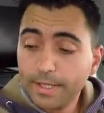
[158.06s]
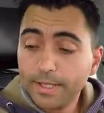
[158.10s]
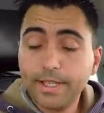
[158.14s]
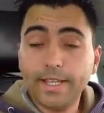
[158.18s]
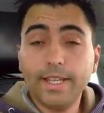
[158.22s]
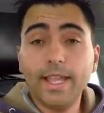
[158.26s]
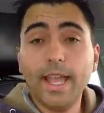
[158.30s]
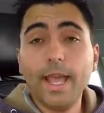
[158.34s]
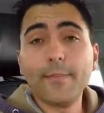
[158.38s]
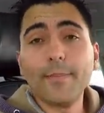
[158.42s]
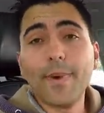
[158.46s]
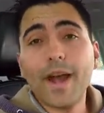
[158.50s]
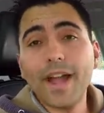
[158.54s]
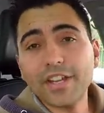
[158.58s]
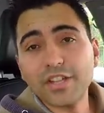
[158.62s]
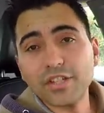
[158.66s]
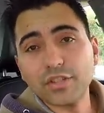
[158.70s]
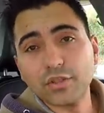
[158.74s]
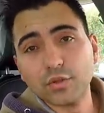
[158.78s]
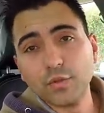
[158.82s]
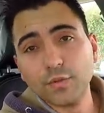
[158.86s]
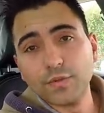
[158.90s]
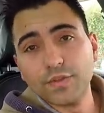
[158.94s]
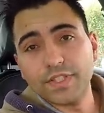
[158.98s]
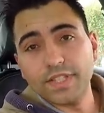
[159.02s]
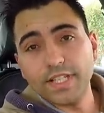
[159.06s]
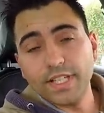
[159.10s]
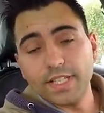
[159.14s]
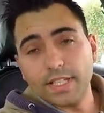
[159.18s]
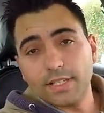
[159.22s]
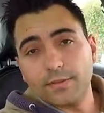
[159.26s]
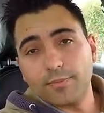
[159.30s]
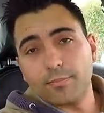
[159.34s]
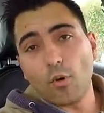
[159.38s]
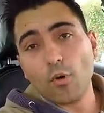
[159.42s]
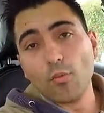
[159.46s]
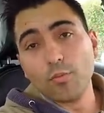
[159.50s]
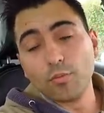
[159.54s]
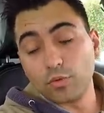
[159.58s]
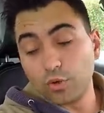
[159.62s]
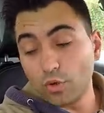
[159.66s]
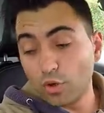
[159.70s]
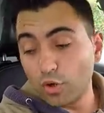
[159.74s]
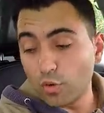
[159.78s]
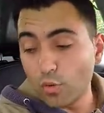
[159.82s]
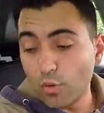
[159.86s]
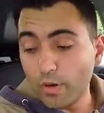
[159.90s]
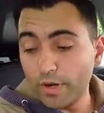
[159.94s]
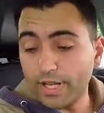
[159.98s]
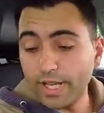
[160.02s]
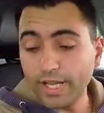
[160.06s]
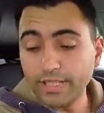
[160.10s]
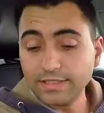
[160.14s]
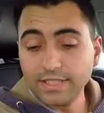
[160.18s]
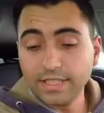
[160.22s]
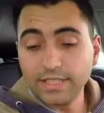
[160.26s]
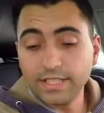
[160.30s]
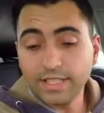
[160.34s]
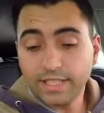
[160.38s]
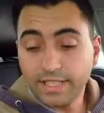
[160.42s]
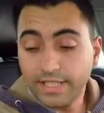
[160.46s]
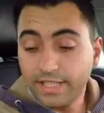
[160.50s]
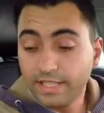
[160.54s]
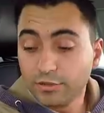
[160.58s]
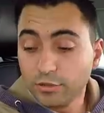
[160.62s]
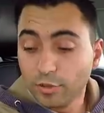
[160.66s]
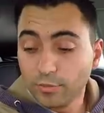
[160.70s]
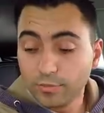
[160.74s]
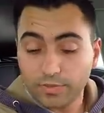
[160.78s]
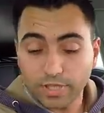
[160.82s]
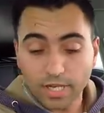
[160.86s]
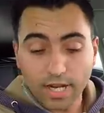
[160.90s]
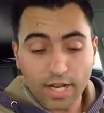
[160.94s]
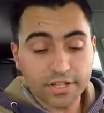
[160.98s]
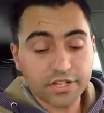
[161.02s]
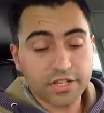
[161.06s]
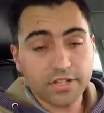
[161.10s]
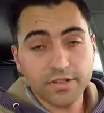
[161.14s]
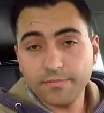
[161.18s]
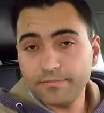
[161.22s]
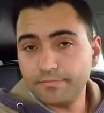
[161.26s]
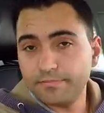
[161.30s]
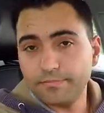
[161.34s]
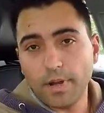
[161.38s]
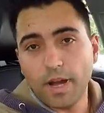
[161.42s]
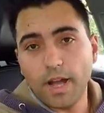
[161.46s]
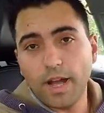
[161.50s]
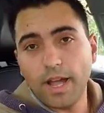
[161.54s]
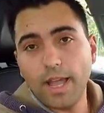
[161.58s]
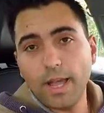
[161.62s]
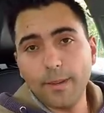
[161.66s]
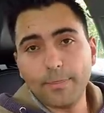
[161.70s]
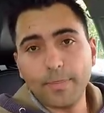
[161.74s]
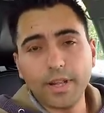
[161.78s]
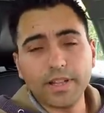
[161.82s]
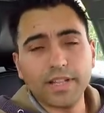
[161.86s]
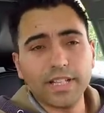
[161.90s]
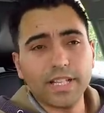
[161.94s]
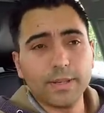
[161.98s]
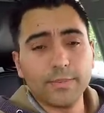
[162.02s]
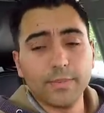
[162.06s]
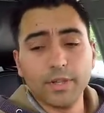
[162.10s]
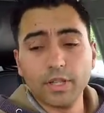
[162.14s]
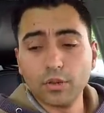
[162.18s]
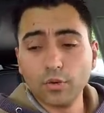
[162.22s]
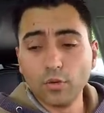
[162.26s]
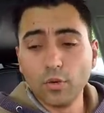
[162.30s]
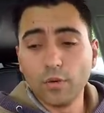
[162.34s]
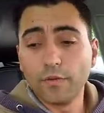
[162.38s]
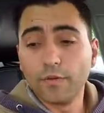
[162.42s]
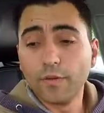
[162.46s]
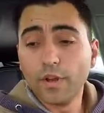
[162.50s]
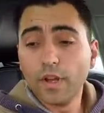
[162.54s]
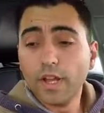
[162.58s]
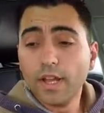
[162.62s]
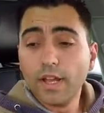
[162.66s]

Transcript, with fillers: que é mais que suficiente para um motor com aquela quilometragem, bah, é praticamente novo.